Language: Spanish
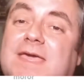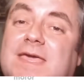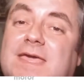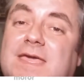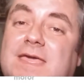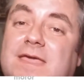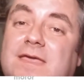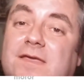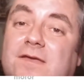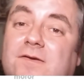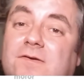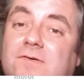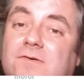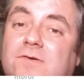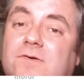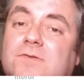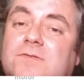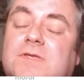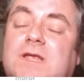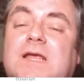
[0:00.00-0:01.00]
Eh,
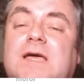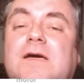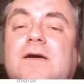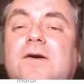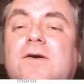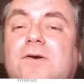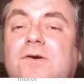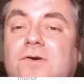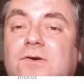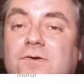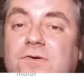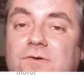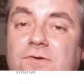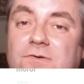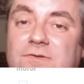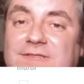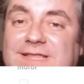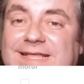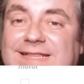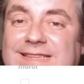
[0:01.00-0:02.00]

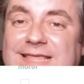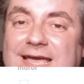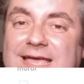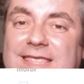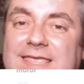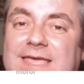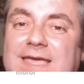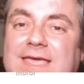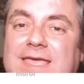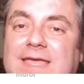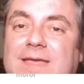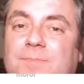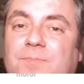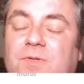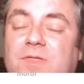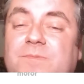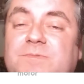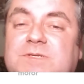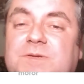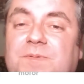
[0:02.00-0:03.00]
otro detalle que
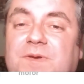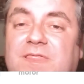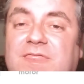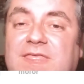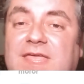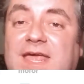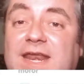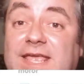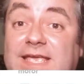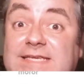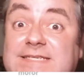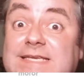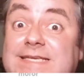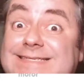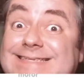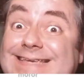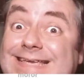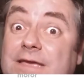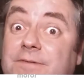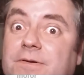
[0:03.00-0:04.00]
podemos apreciar es
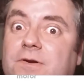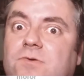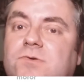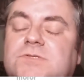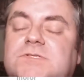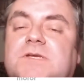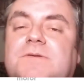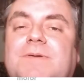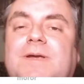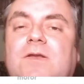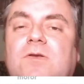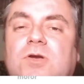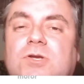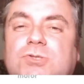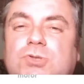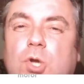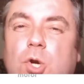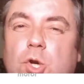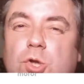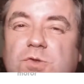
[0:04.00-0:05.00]
que sí que va a conservar lo
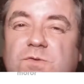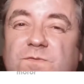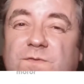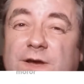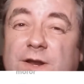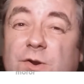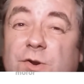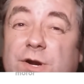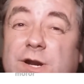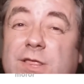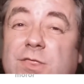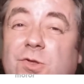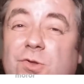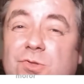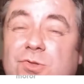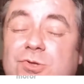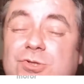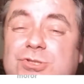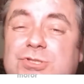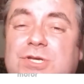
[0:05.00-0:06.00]
que son los faros
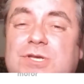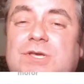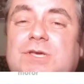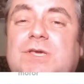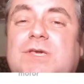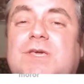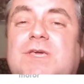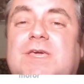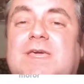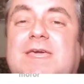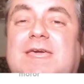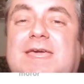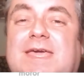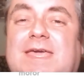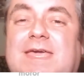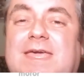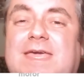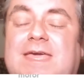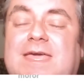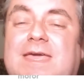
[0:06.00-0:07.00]
redondos,
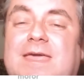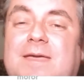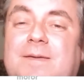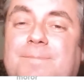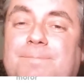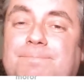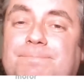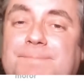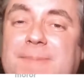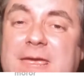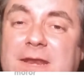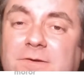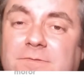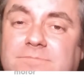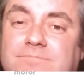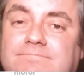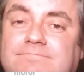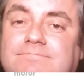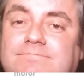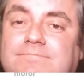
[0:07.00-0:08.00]
eh,
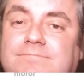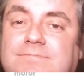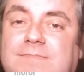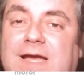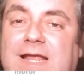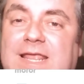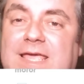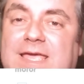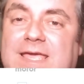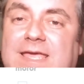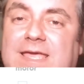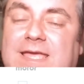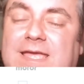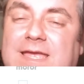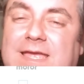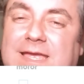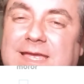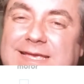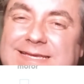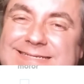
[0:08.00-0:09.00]
pero
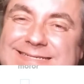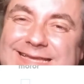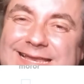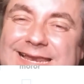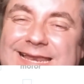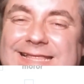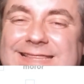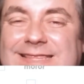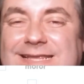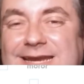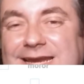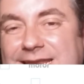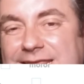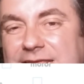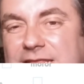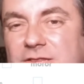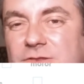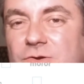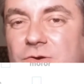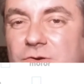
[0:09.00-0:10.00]
¿Vale? ese
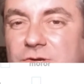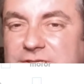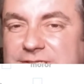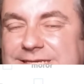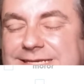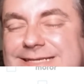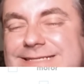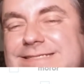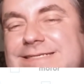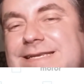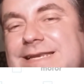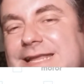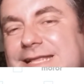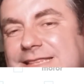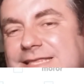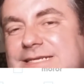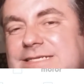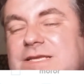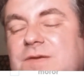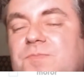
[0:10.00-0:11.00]
letrerito, esas
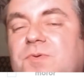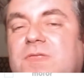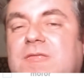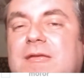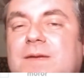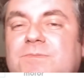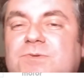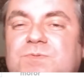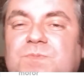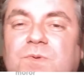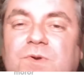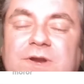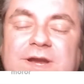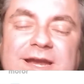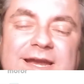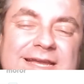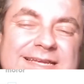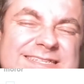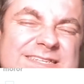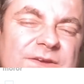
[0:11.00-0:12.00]
letras que podríamos
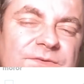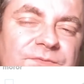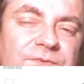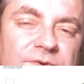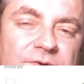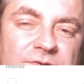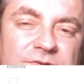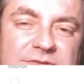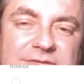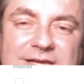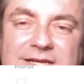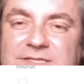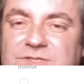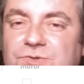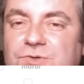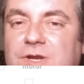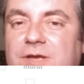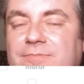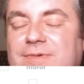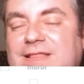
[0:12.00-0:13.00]
poner en ese frontal
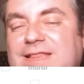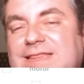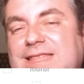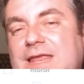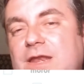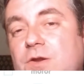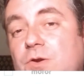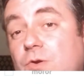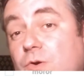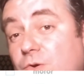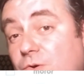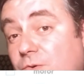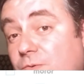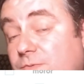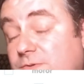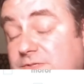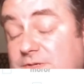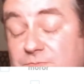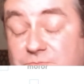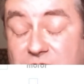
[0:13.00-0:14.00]
seguramente
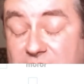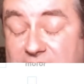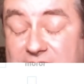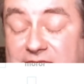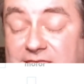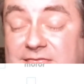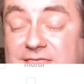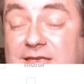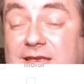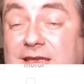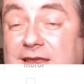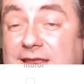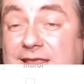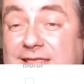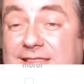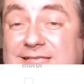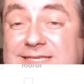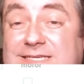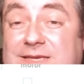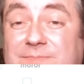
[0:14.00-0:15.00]
no se puede, así
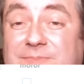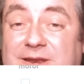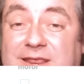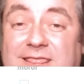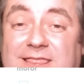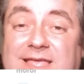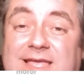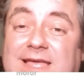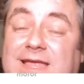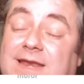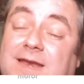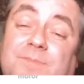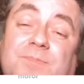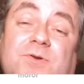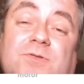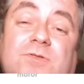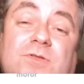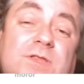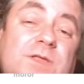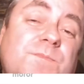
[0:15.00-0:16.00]
que desaparezca en el
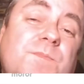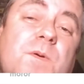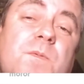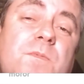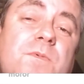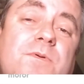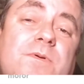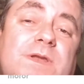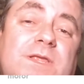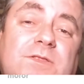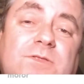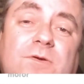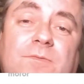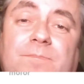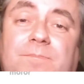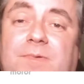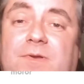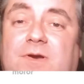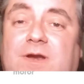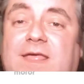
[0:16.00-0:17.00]
prototipo muy
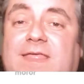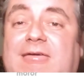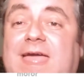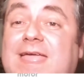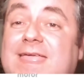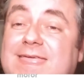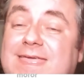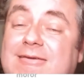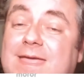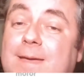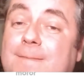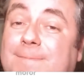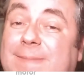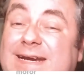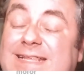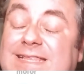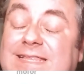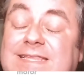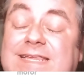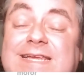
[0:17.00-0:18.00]
bonito, pero nada,
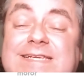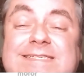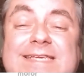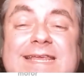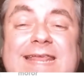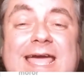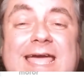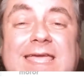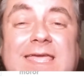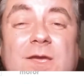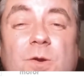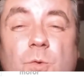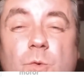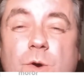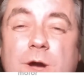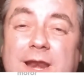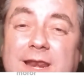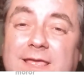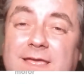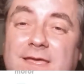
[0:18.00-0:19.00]
parte trasera
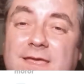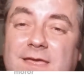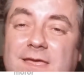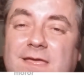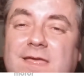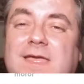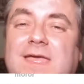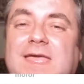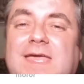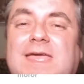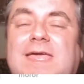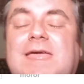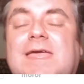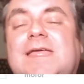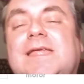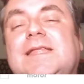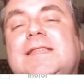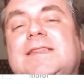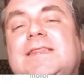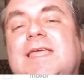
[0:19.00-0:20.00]
igual.
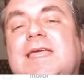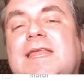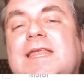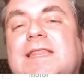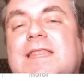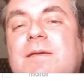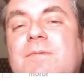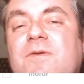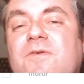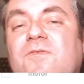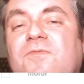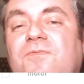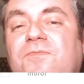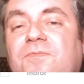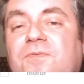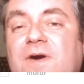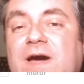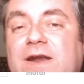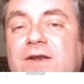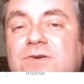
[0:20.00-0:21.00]
Eh, tiene también
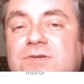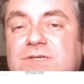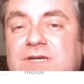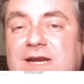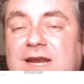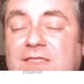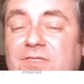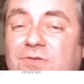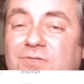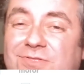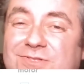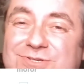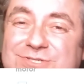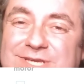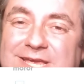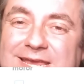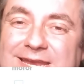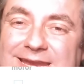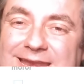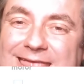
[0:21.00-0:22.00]
faros
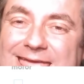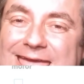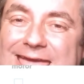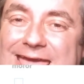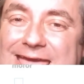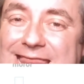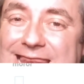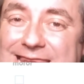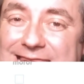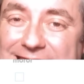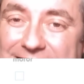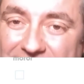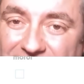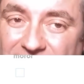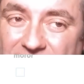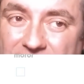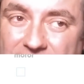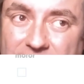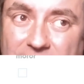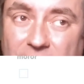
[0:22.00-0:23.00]
redondos en el LED.
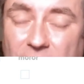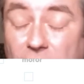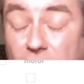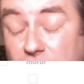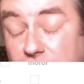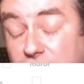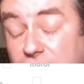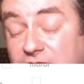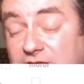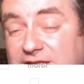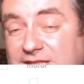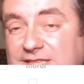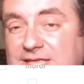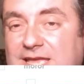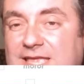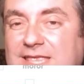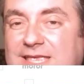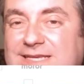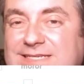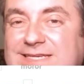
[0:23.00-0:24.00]
Otro
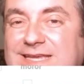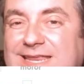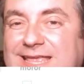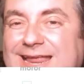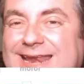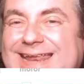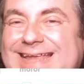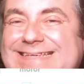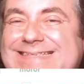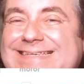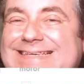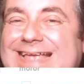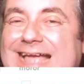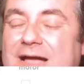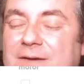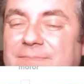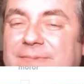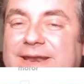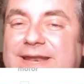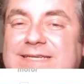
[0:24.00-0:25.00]
detalle serían las
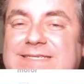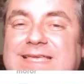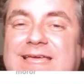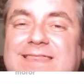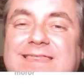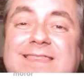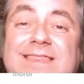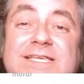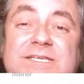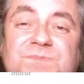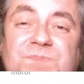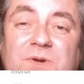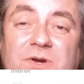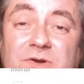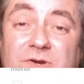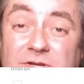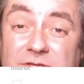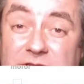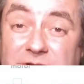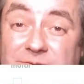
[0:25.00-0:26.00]
cámaras que hacen de
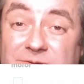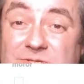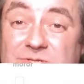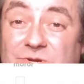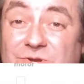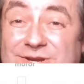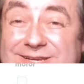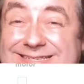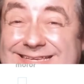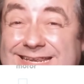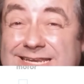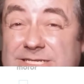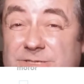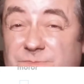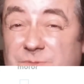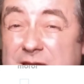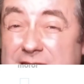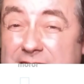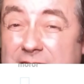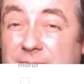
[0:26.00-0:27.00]
espejos retrovisores. En
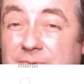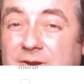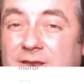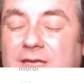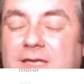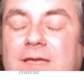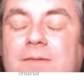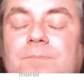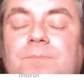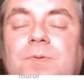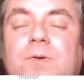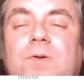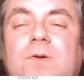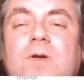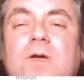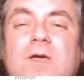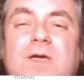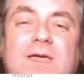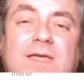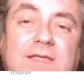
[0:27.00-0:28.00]
España, por
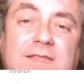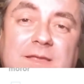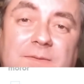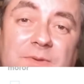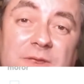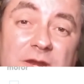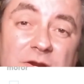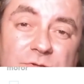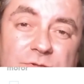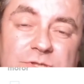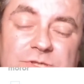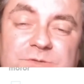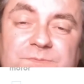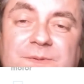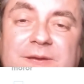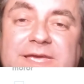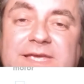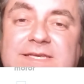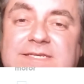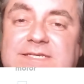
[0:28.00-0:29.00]
ejemplo, y también en otros
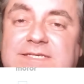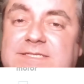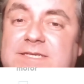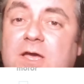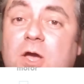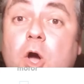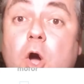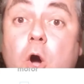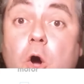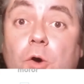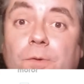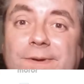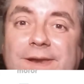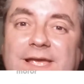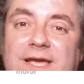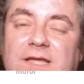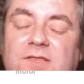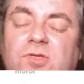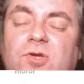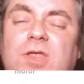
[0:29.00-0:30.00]
países,
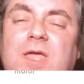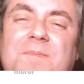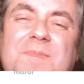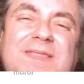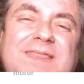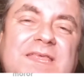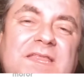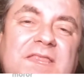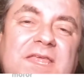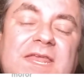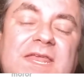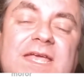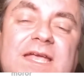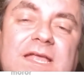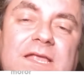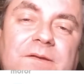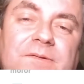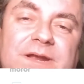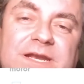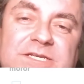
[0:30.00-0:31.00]
obligatoriamente tiene
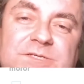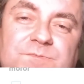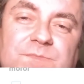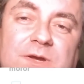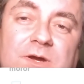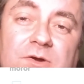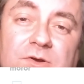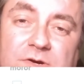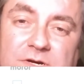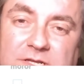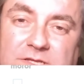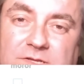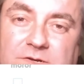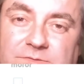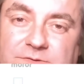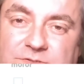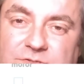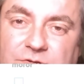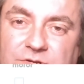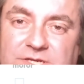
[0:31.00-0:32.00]
que llevar espejos
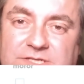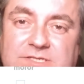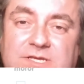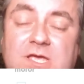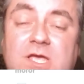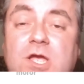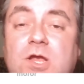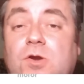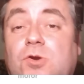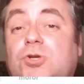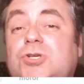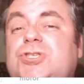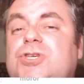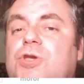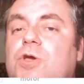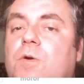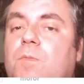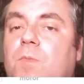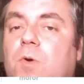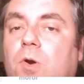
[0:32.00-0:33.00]
retrovisores. No
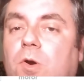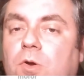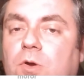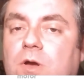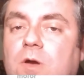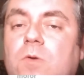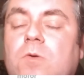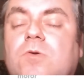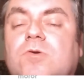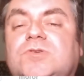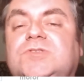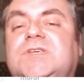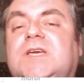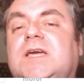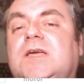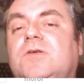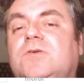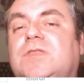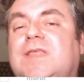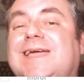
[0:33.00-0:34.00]
se homologa un
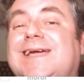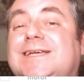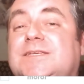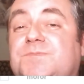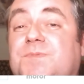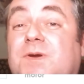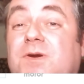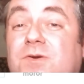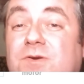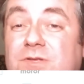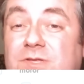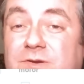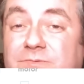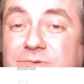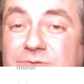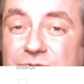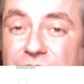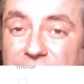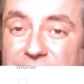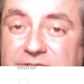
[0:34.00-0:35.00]
coche que no tenga espejos
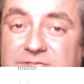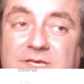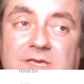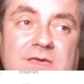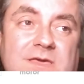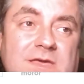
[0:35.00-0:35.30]
retrovisores.